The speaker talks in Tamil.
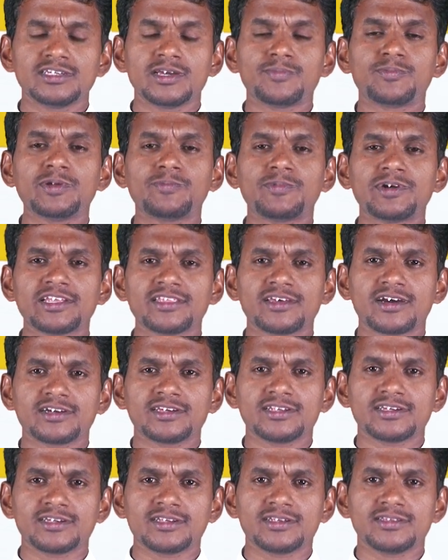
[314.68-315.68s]
எப்படிப்பட்டதாக
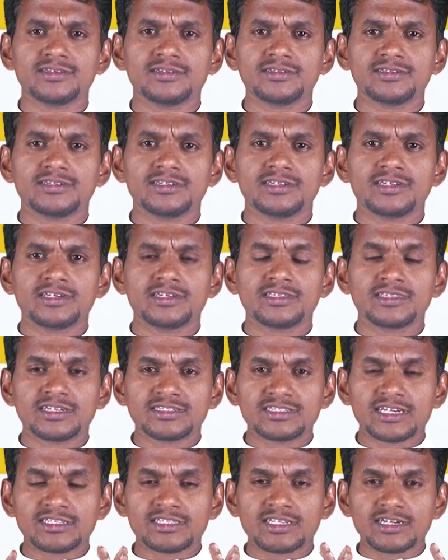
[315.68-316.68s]
இருக்கிறது இந்த
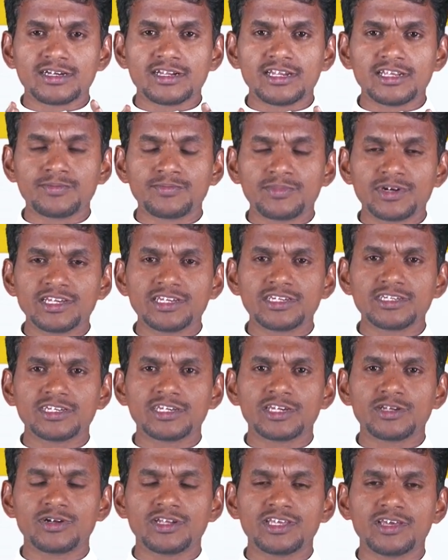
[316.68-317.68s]
சட்டங்களின்படி
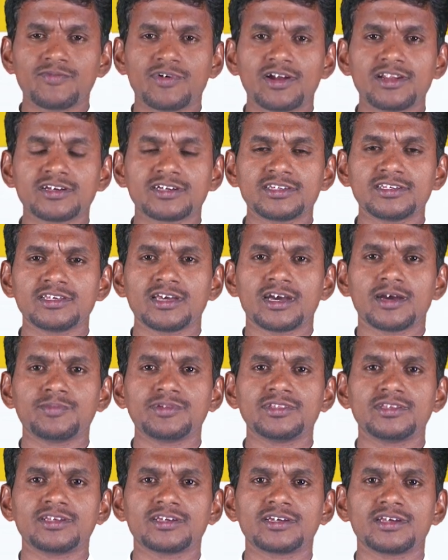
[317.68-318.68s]
என்னுடைய வாழ்க்கை
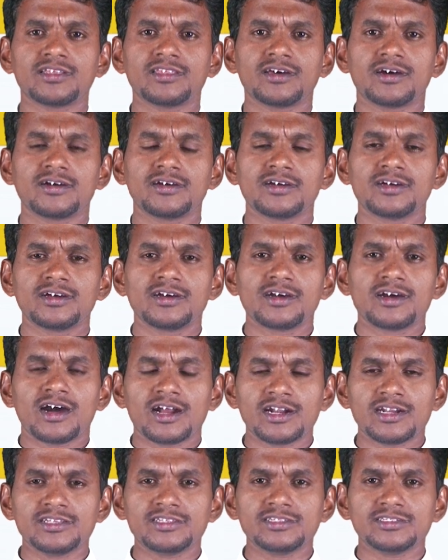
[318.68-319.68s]
அமைந்திருக்கிறதா
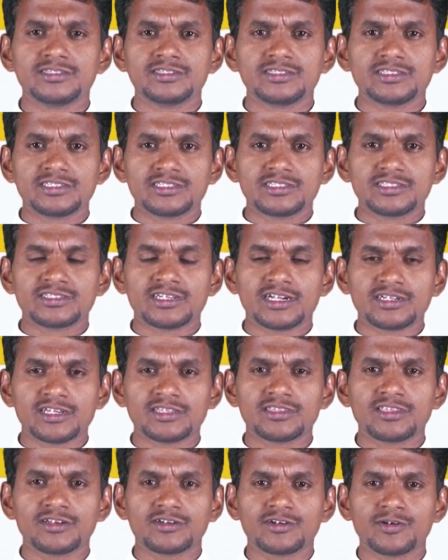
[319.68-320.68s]
அல்லது
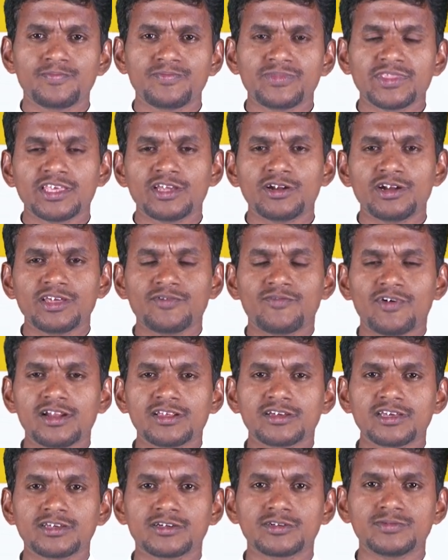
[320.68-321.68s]
சட்டத்திற்கும் என்னுடைய
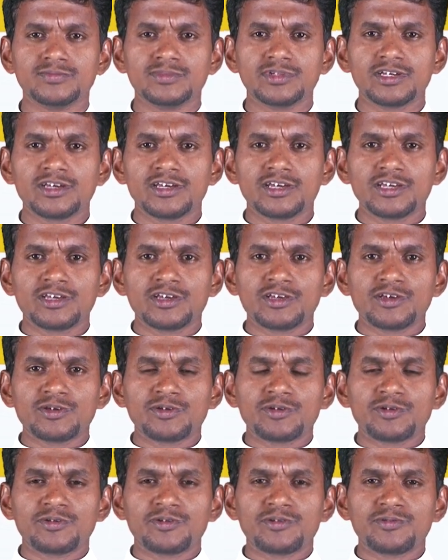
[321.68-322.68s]
வாழ்க்கைக்கும்
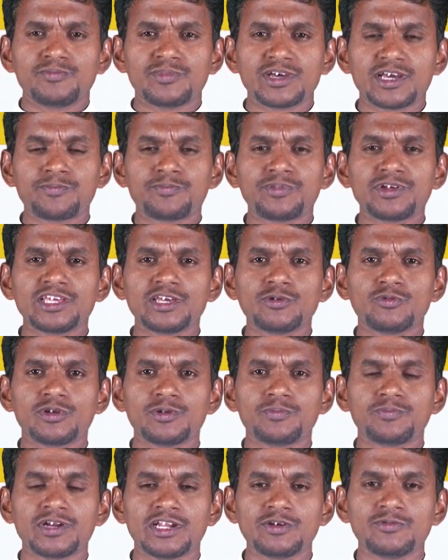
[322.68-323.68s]
மிகப்பெரிய
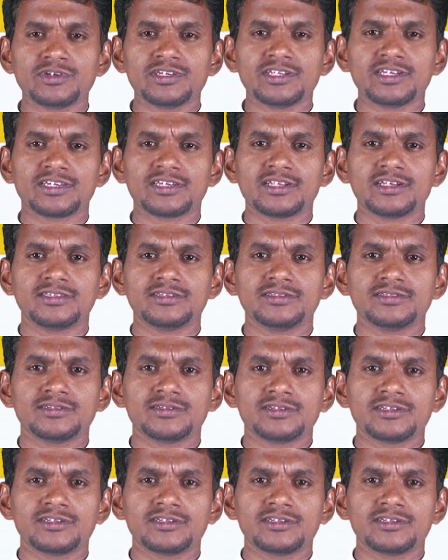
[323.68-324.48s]
ஒரு பிளவு இருக்கிறது